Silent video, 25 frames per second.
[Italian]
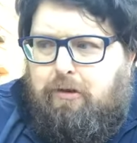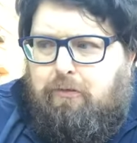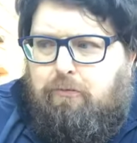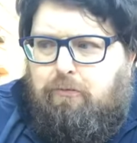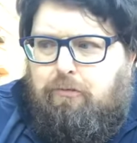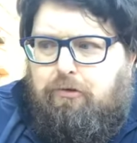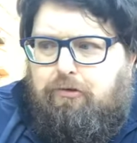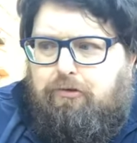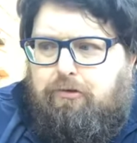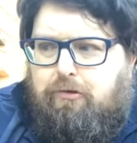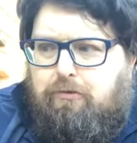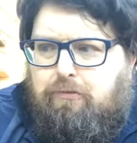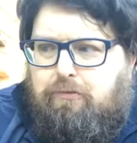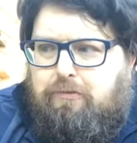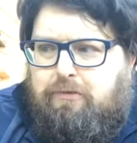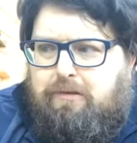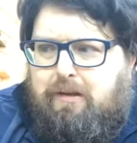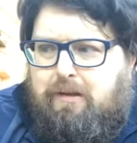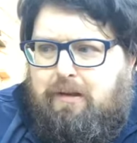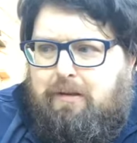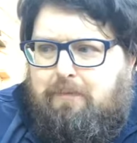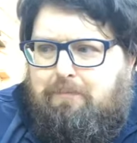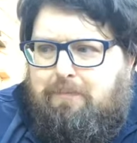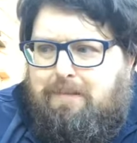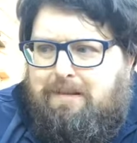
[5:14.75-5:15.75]
in cui Gesù
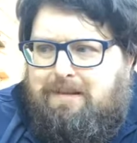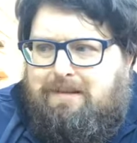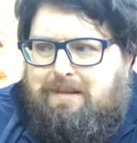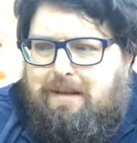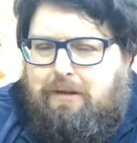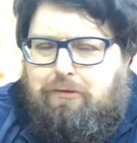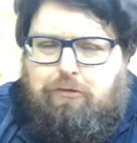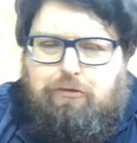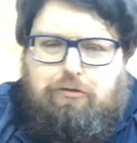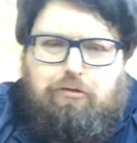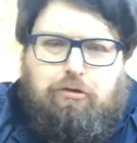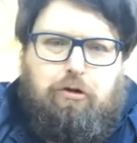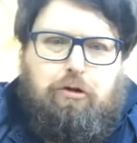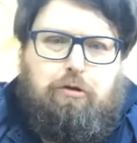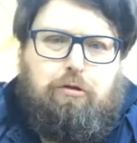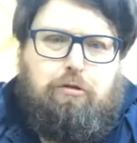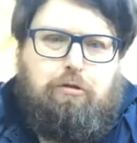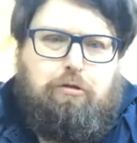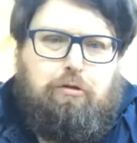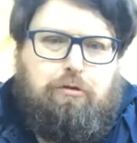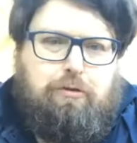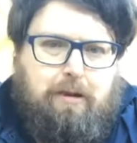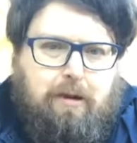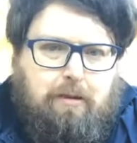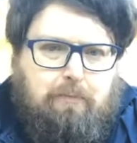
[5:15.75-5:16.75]
sarebbe stato
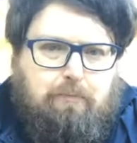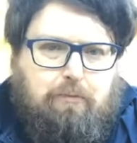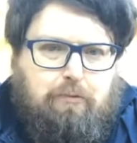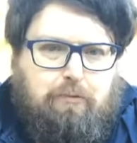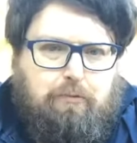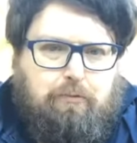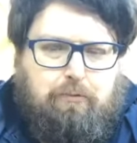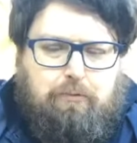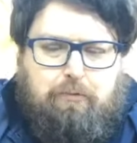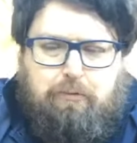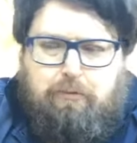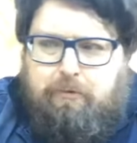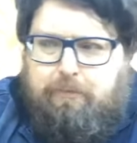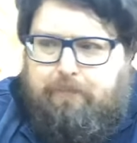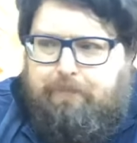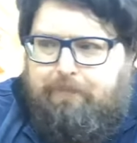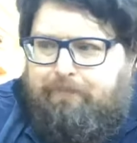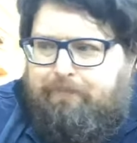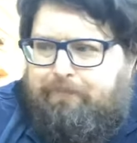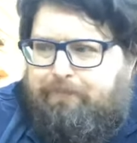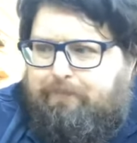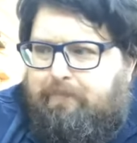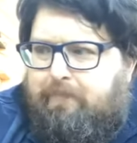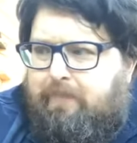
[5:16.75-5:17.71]
tolto dal mondo,